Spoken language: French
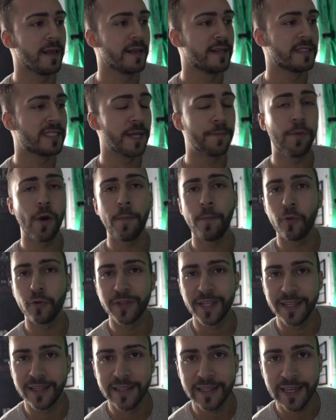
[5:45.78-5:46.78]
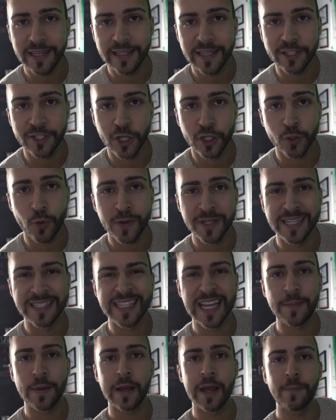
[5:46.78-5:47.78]
C'est pas pour dénigrer qui que ce soit, c'est
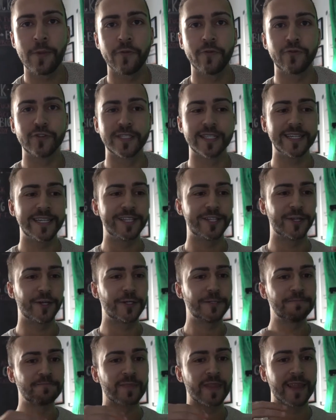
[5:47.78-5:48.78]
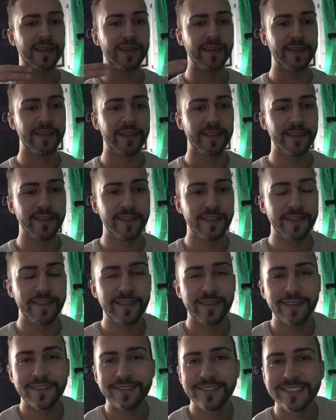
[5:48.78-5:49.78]
simplement pour vous dire de.
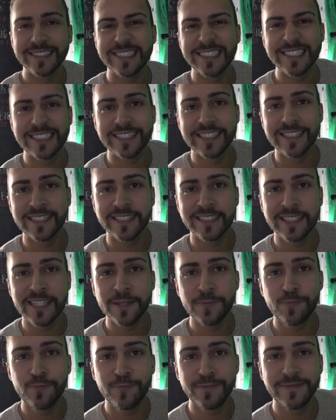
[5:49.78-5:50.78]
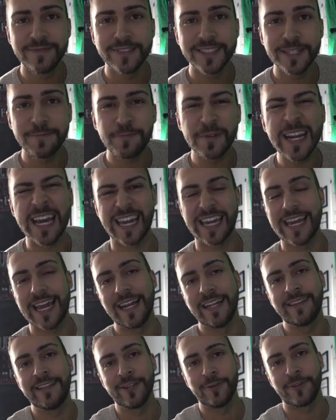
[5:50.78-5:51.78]
Euh, c'est pas la
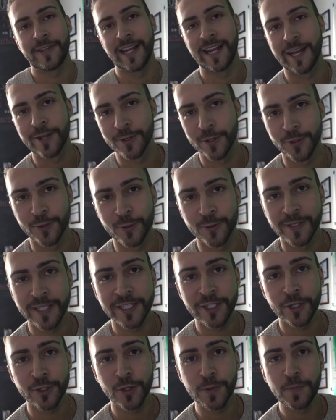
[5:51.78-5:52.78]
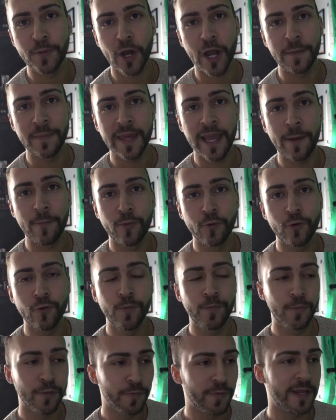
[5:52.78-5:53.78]
réalité de les réseaux sociaux. Je suis le premier à beaucoup
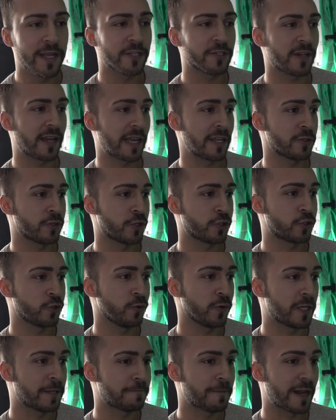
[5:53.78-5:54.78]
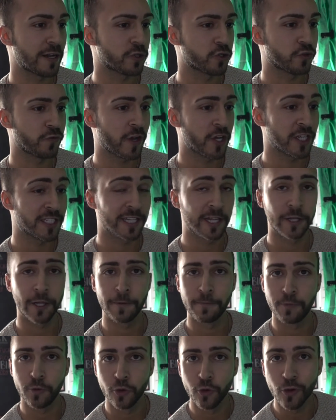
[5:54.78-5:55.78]
publier sur les réseaux sociaux et qui parle souvent, j'essaie d'être
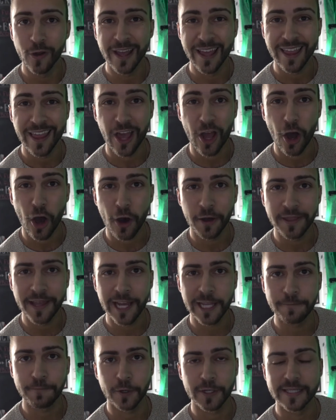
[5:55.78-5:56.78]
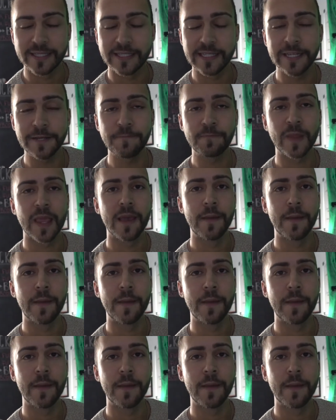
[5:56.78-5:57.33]
le plus euh, honnête possible,